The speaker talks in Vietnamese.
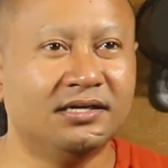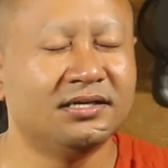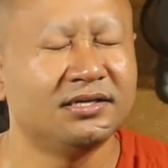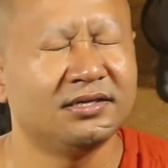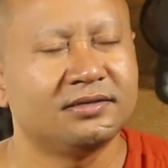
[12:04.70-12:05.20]
ở
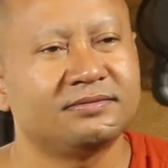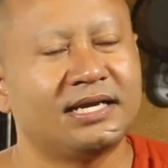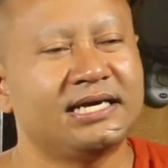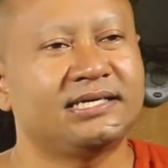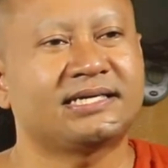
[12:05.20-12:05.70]

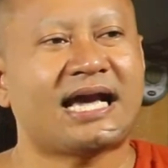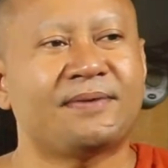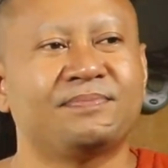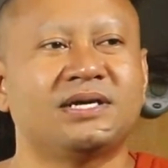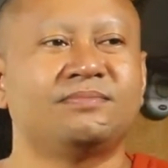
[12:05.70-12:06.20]
đây
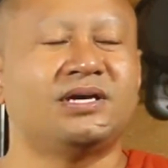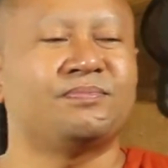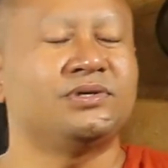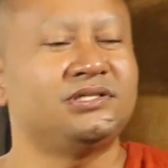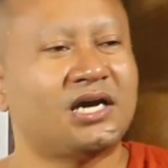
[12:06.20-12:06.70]
cà phết
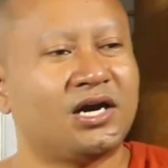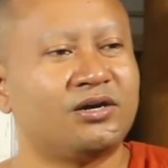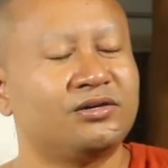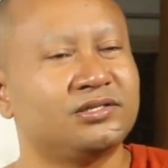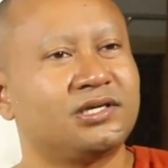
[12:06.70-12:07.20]
miền bị
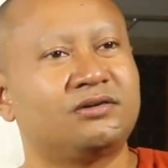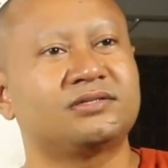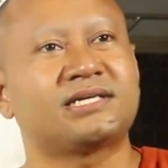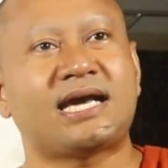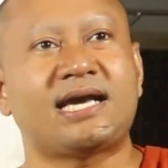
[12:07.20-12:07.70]
dao
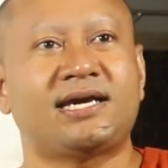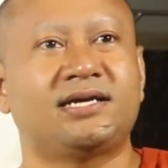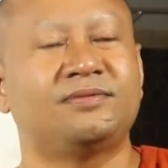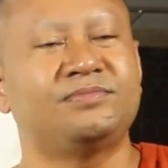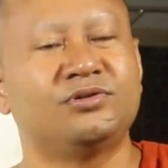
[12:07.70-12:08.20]

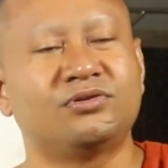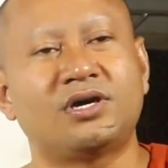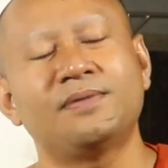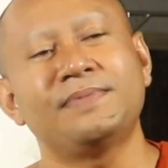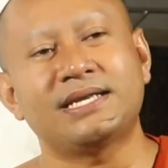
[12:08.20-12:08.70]
troca bị
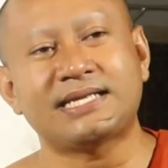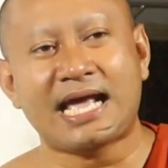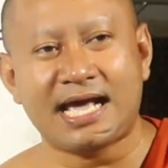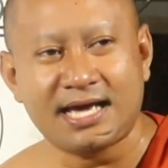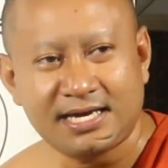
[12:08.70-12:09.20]
rọ
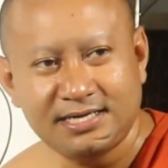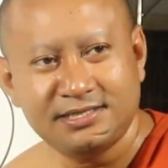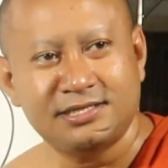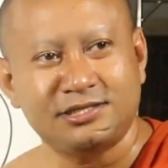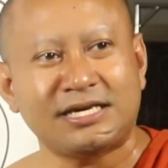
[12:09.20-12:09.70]
meta nó
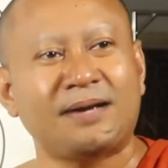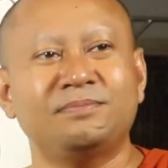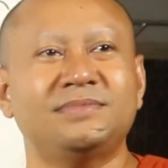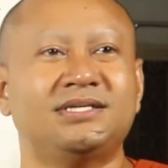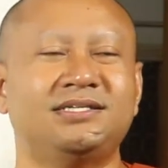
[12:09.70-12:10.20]
tới
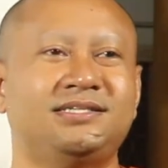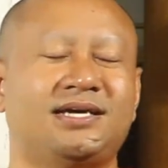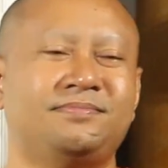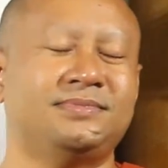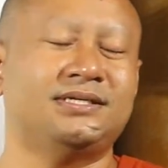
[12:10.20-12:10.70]
trăm chứ
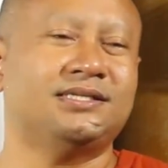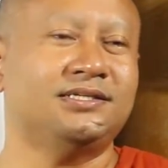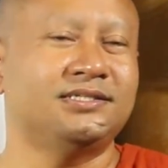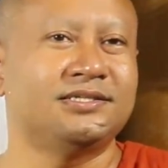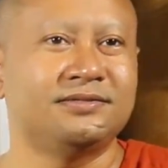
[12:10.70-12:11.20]
trăm chẳng
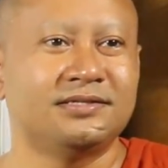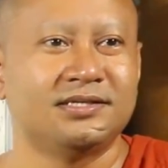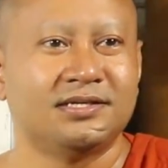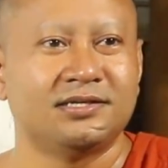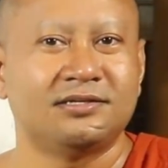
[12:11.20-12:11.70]
tới dừng
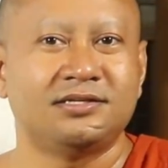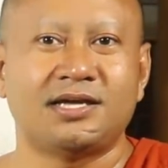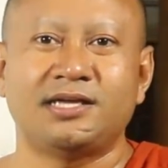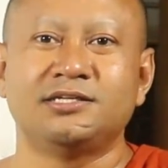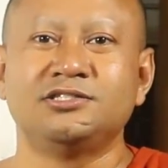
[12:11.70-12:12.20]
thì
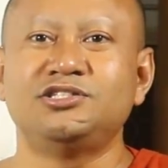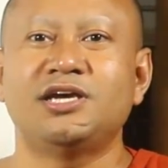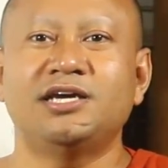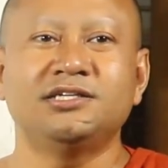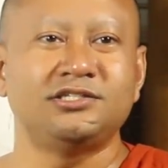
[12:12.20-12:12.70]
thà dừng
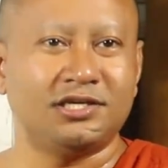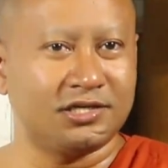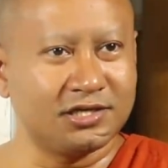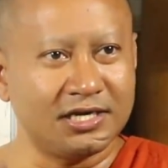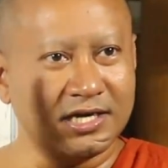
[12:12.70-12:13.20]
dễ dừng
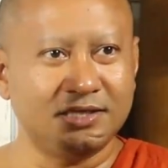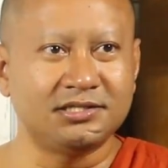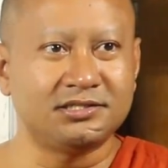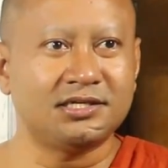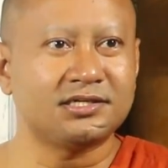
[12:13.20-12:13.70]
chật kịch đó
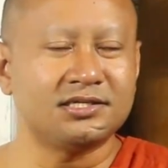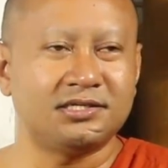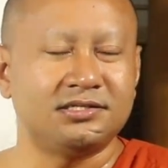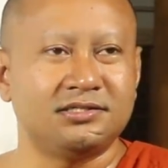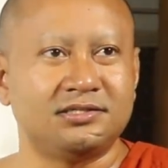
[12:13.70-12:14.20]
dừng chật
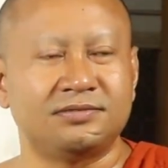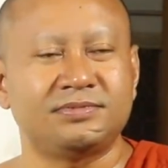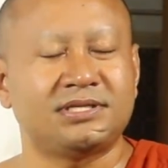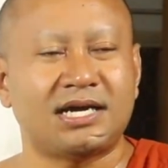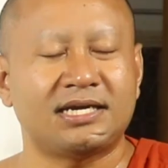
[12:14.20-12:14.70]
kịch dừng
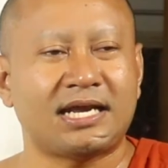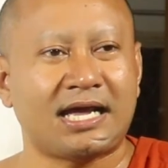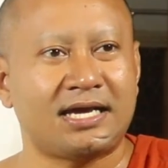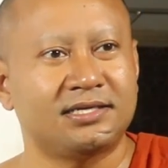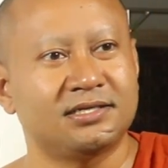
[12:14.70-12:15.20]
trà
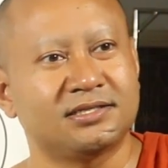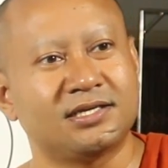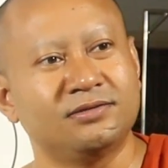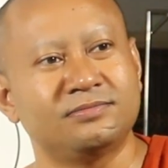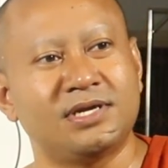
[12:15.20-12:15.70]
nà chẳng
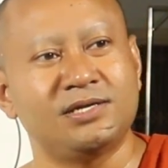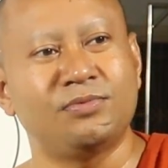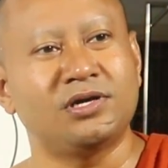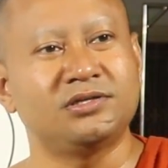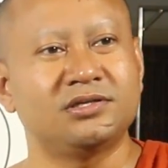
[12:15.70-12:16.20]
tới đây
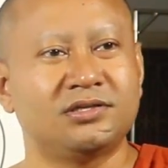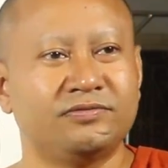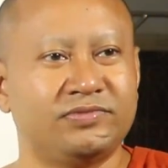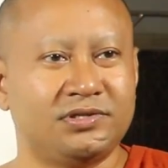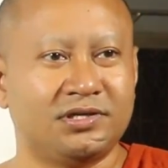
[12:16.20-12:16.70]
bỏ dừng nó
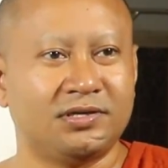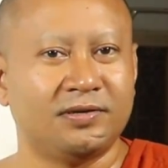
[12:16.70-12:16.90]
bị